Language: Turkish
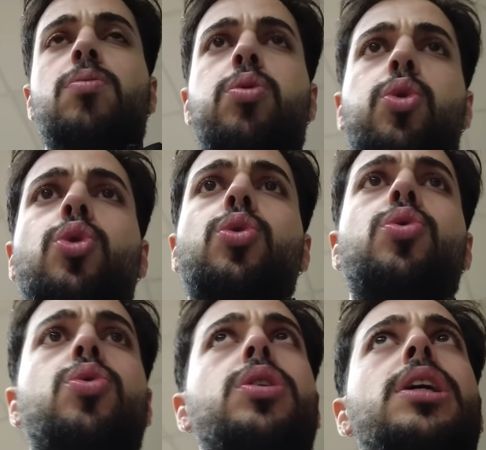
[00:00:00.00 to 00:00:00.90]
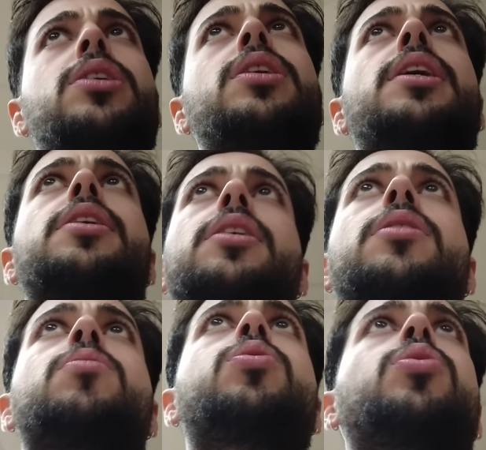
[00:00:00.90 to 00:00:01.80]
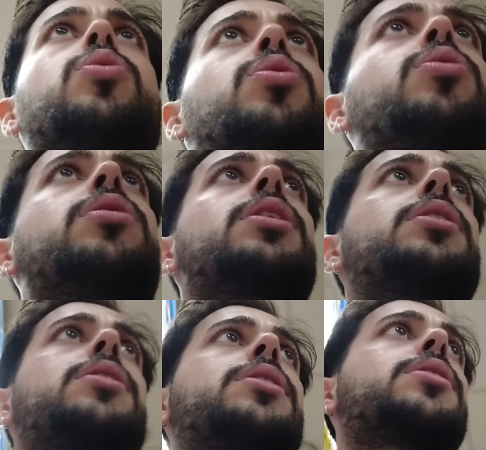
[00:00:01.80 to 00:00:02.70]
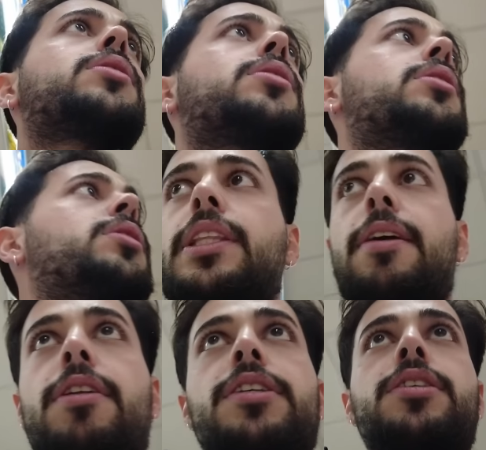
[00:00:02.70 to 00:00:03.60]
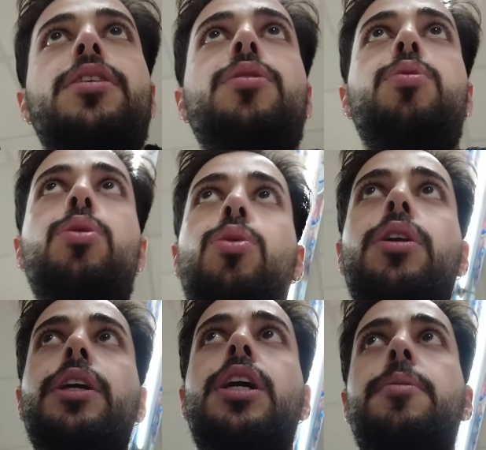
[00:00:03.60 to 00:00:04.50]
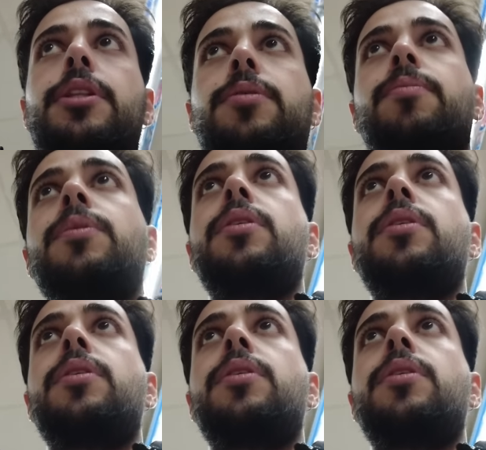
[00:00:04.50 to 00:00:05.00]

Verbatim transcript: Bulgurlar nerede? Bulgurlar nerede? Devlet sırrı bulgurları kaybettim.